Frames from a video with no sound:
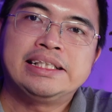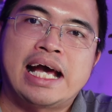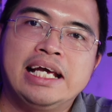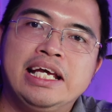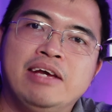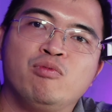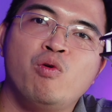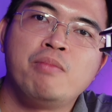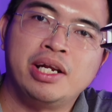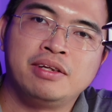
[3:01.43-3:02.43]
cái trải nghiệm
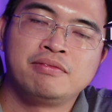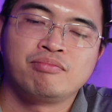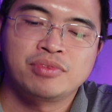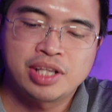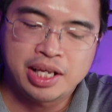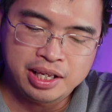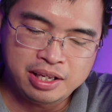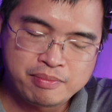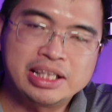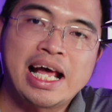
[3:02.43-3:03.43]
của mình
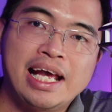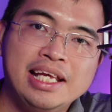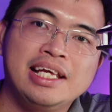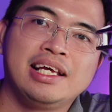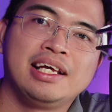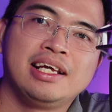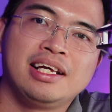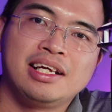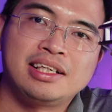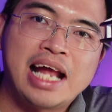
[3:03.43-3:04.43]
thì mình thấy
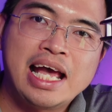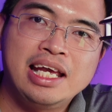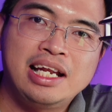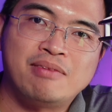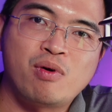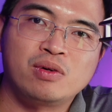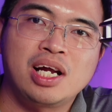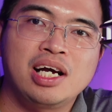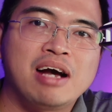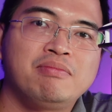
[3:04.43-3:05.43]
đây là một
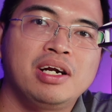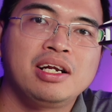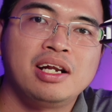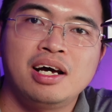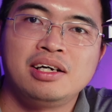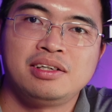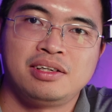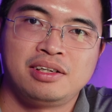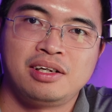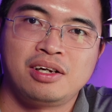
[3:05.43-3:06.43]
nâng cấp rất lớn
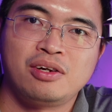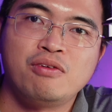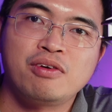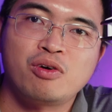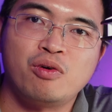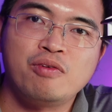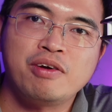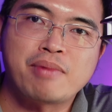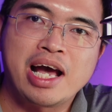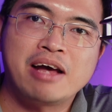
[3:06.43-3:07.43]
của
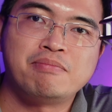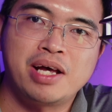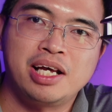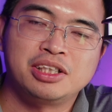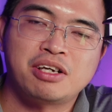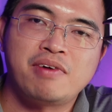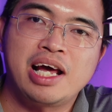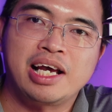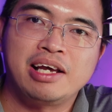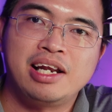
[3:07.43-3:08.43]
phiên bản AP so với
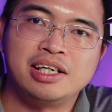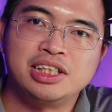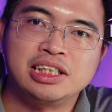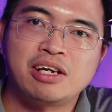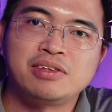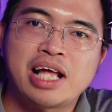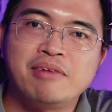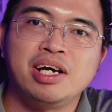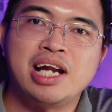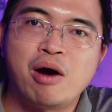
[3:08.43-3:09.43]
là cái
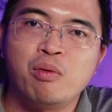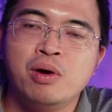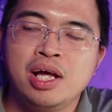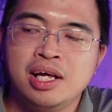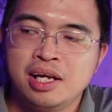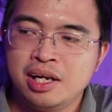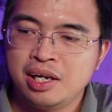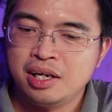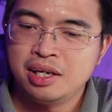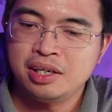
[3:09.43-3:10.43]
NT68 đời đầu.
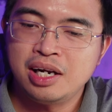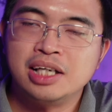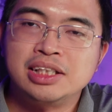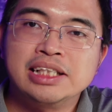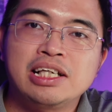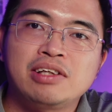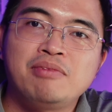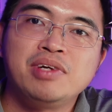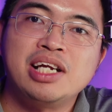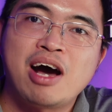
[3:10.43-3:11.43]

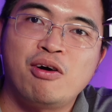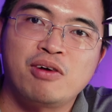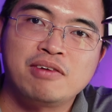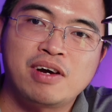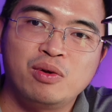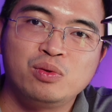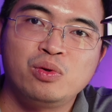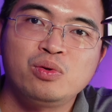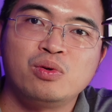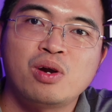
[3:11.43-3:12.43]
NT68 đời đầu cái phần
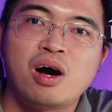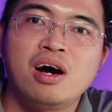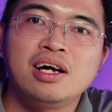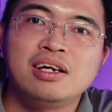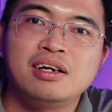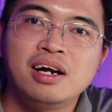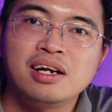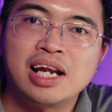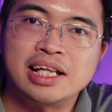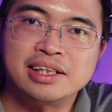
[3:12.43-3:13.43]
Bluetooth của nó
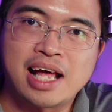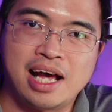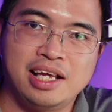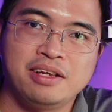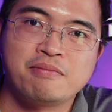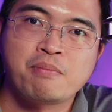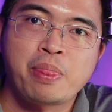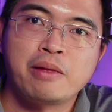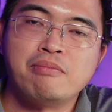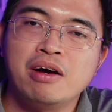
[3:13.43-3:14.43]
rất là tệ
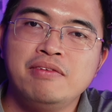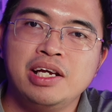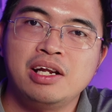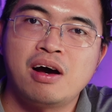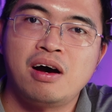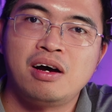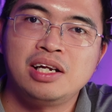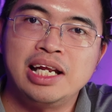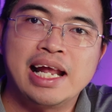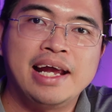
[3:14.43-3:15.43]
bởi vì nó
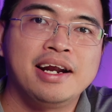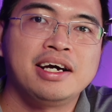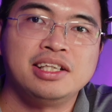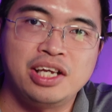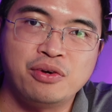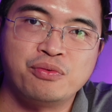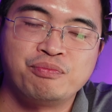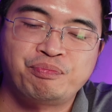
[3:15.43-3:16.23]
delay rất là nhiều.